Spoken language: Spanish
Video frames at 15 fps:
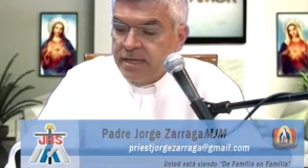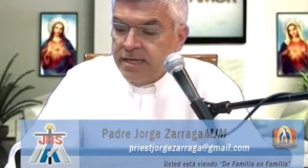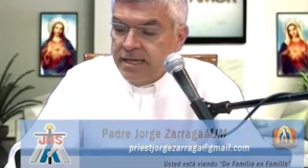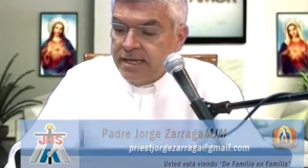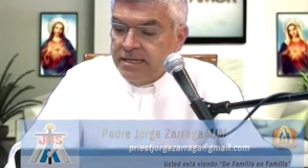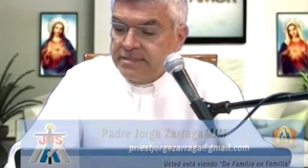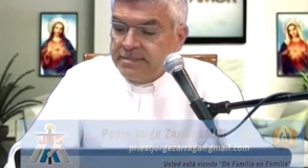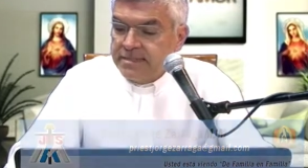
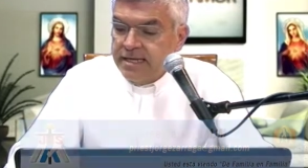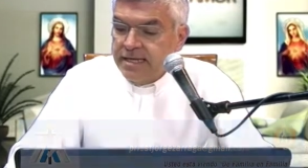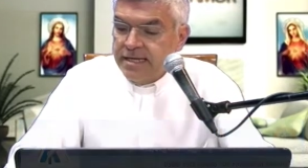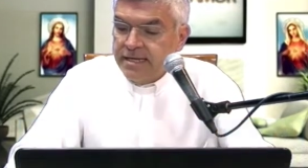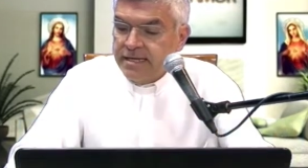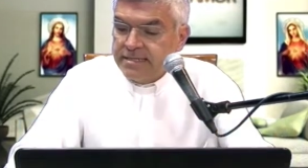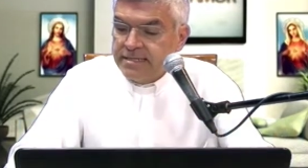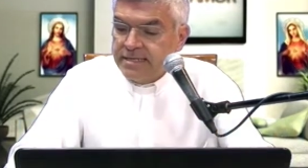este
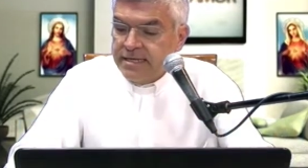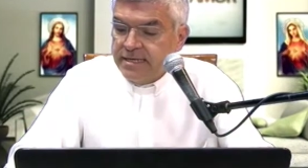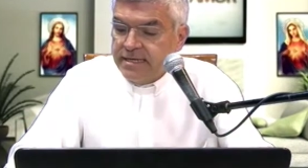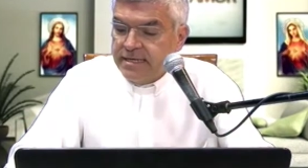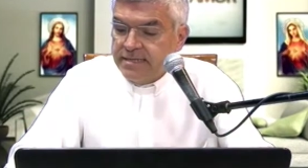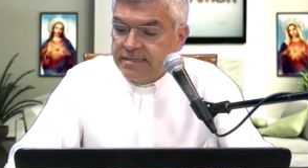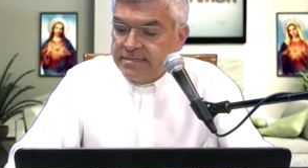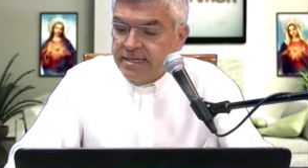
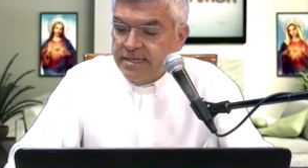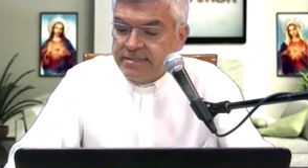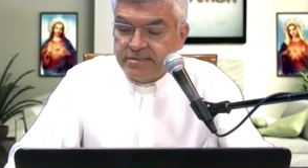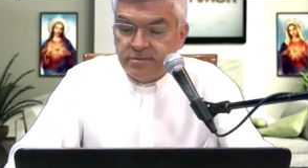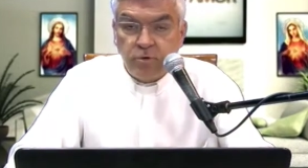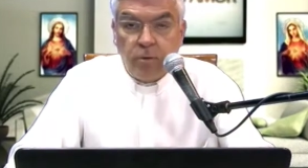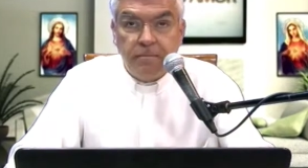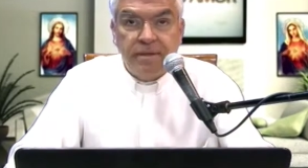eh,
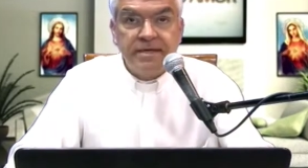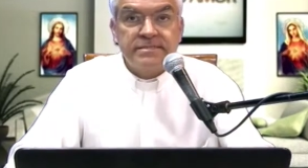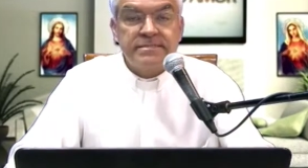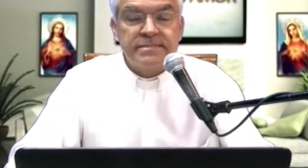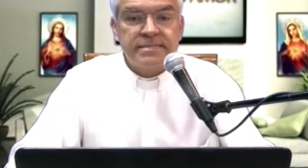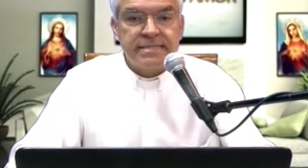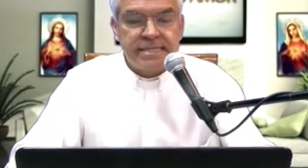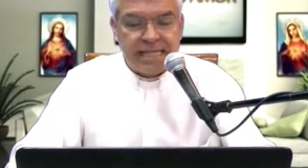sexto
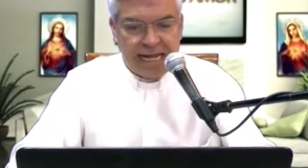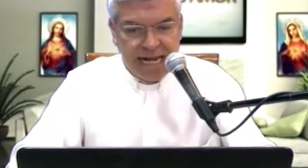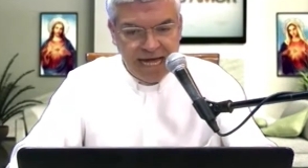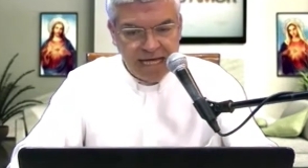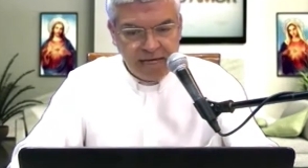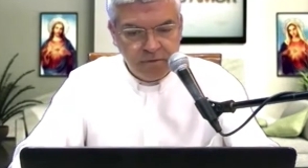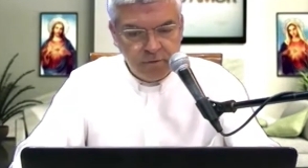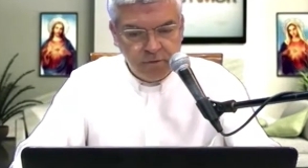mes del
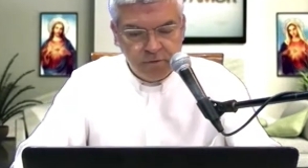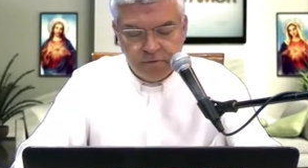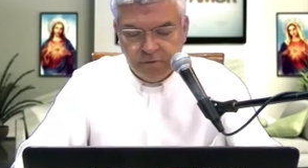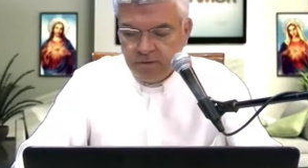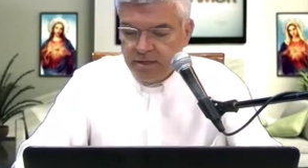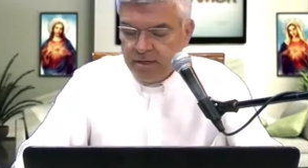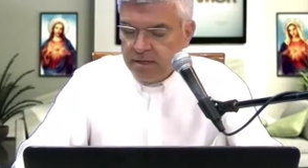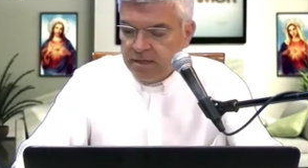año
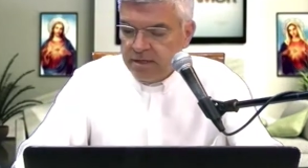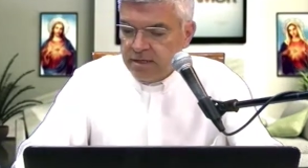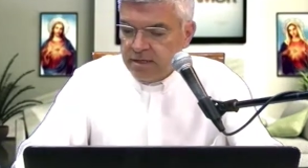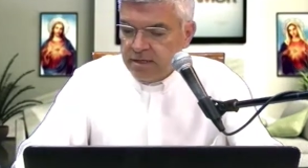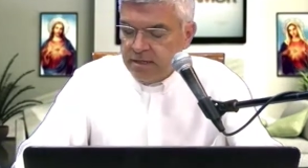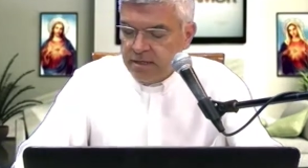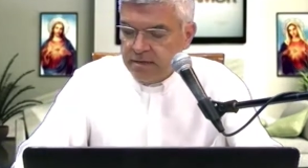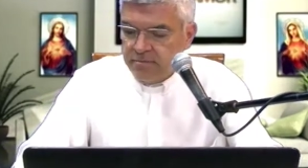
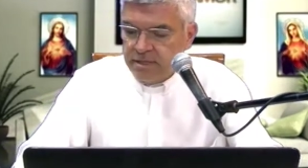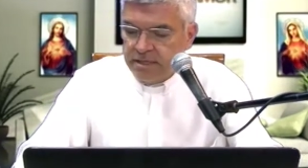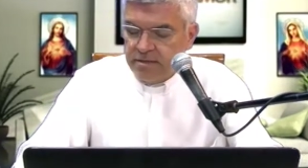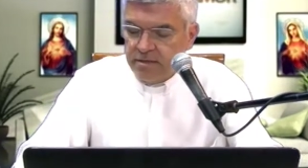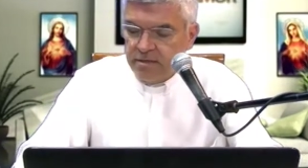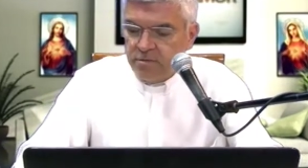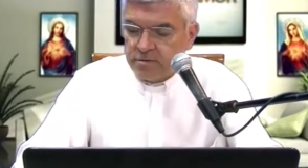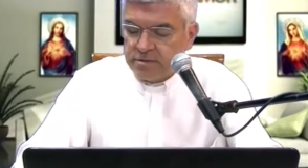y
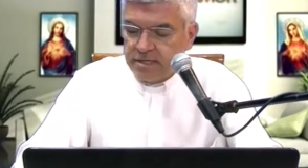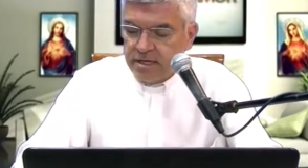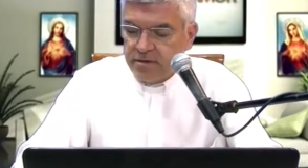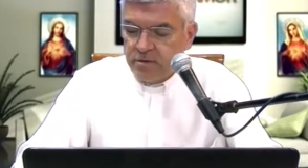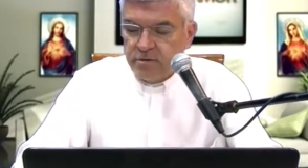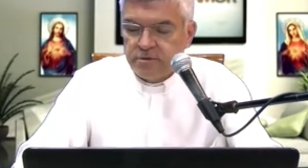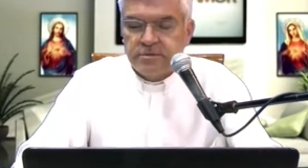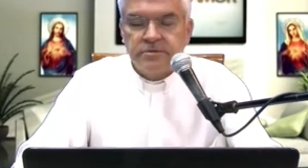bendito sea
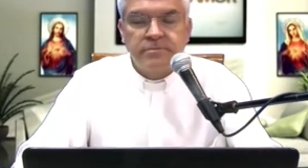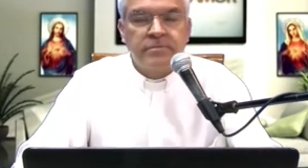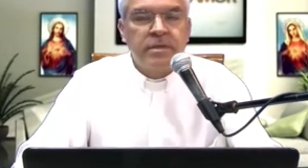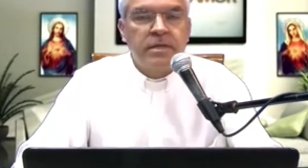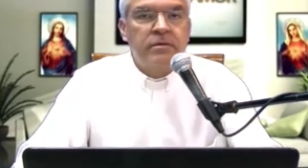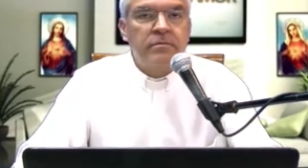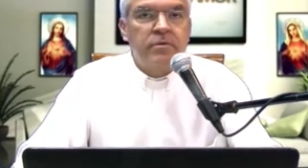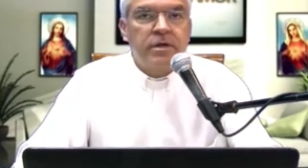Dios.
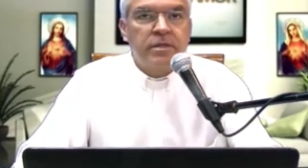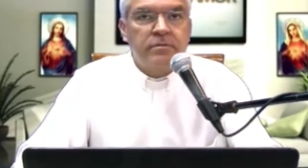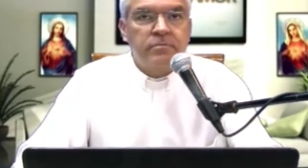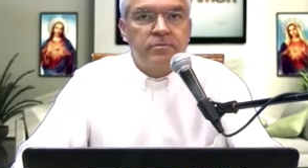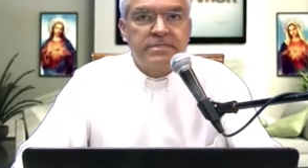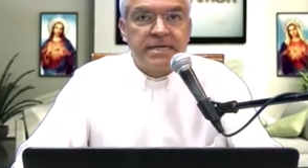Bueno, pues ya